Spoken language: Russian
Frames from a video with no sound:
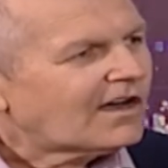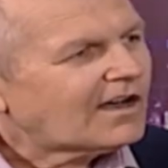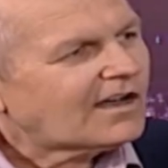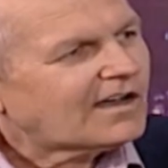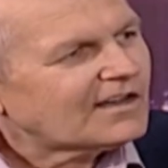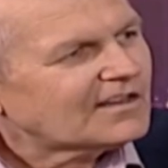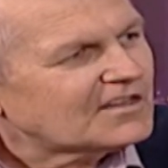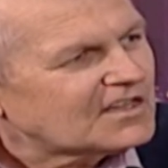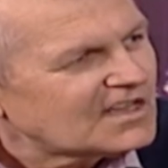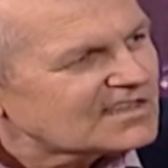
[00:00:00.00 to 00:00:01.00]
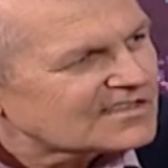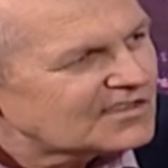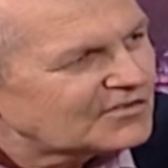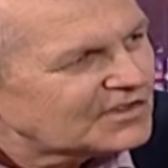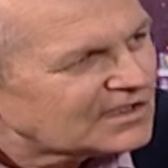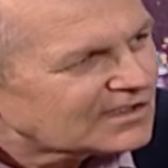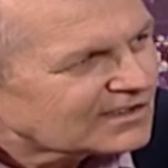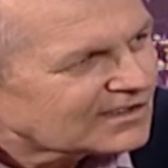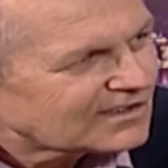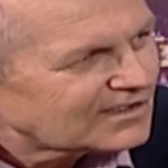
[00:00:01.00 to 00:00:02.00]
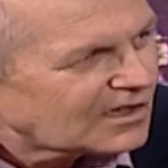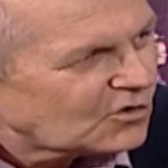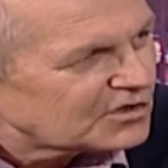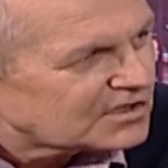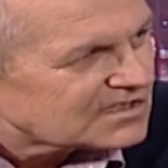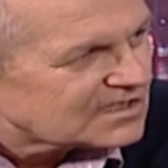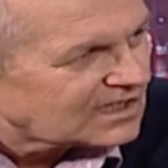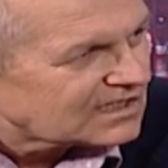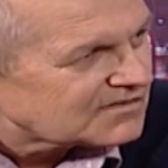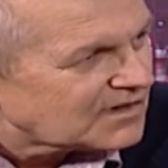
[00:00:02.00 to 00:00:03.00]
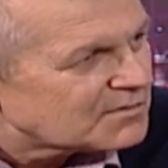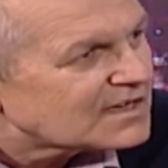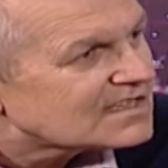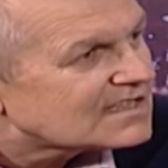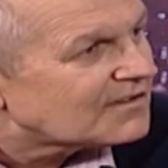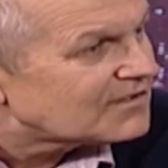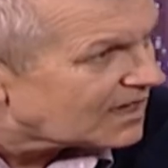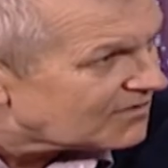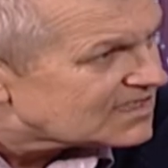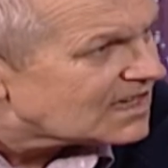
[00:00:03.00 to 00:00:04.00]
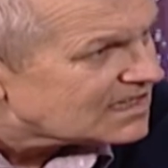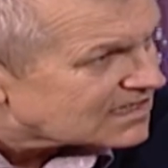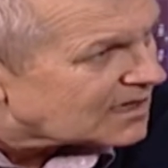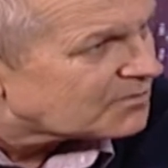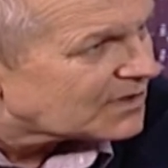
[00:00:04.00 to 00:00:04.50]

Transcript: А если вы находитесь на так называемой ревизионистской